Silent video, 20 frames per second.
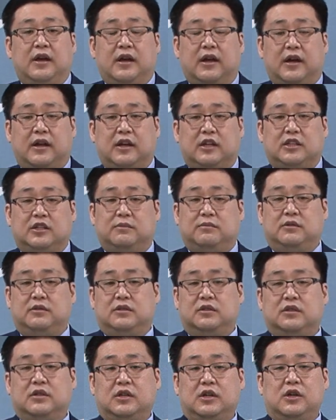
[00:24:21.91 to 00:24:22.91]

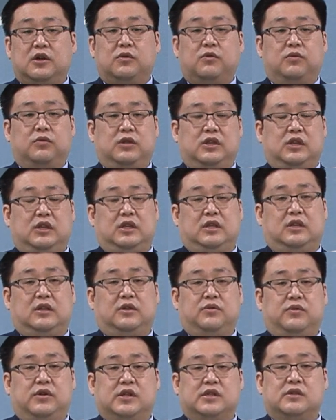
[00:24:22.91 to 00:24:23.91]
하나님은
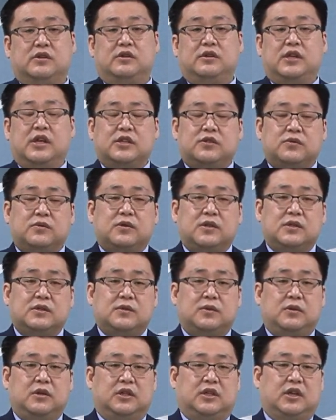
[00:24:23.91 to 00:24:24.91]
우리를 위해서 예수
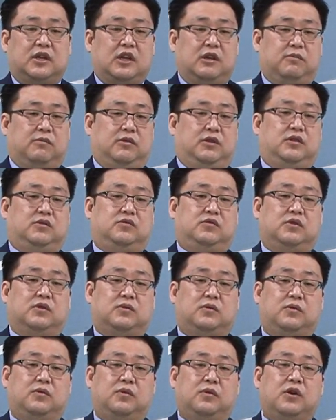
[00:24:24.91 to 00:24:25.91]
그리스도를 이 땅에
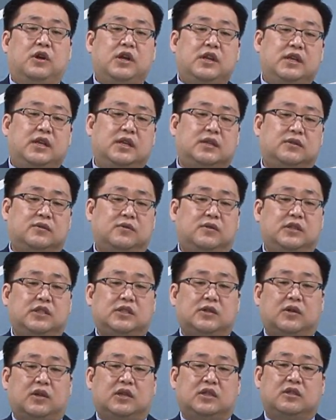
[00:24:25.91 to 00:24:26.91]
보내주셨고 예수
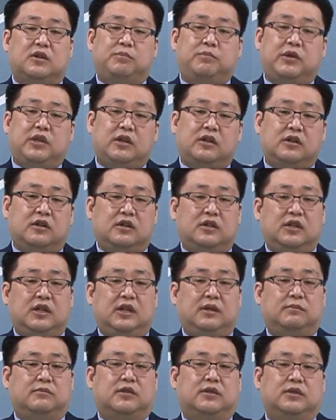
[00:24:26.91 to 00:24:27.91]
그리스도께서 피를
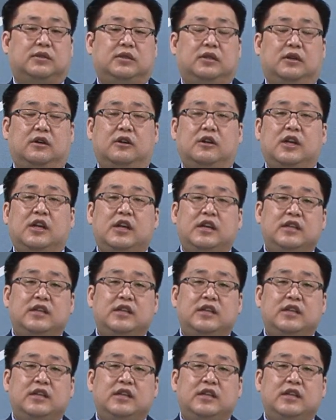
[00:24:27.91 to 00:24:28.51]
흘림으로써